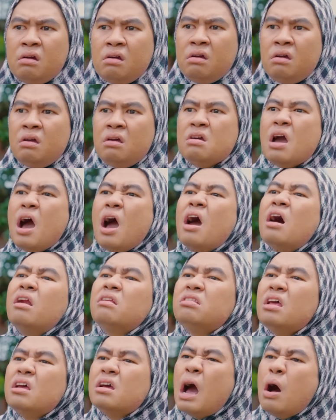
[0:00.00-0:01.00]
Ih, eh, nggak
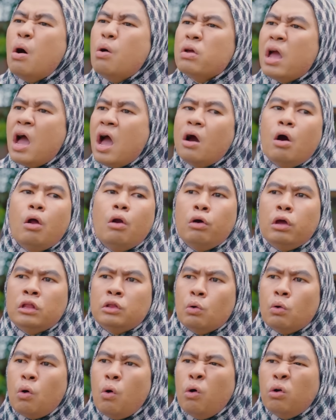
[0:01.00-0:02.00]
ngerti kau ya kalau itu
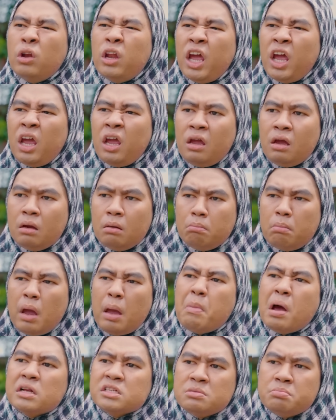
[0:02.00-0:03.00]
kode.
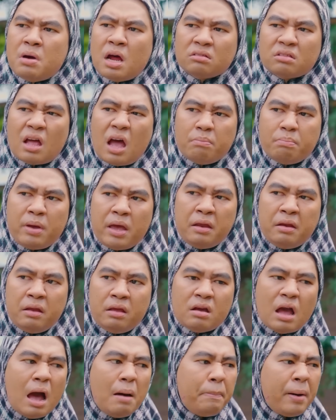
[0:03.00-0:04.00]
Memang si Martabe
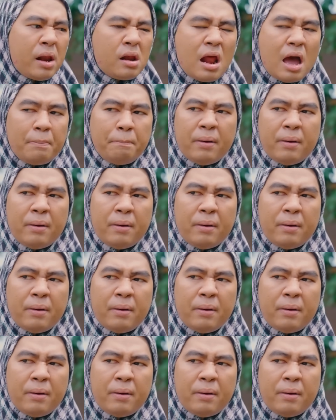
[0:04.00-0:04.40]
ini nggak pernah